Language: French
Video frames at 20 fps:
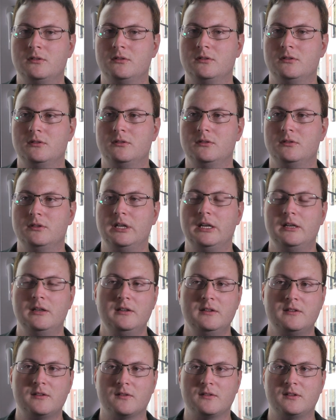Euh, il y a les
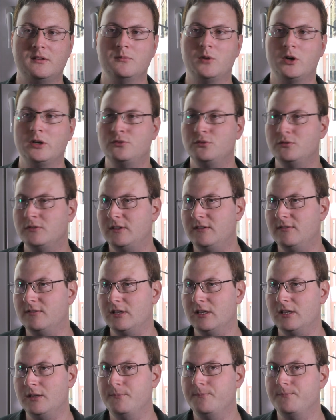licenciements
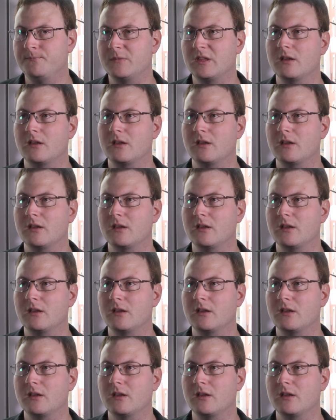injustifiés,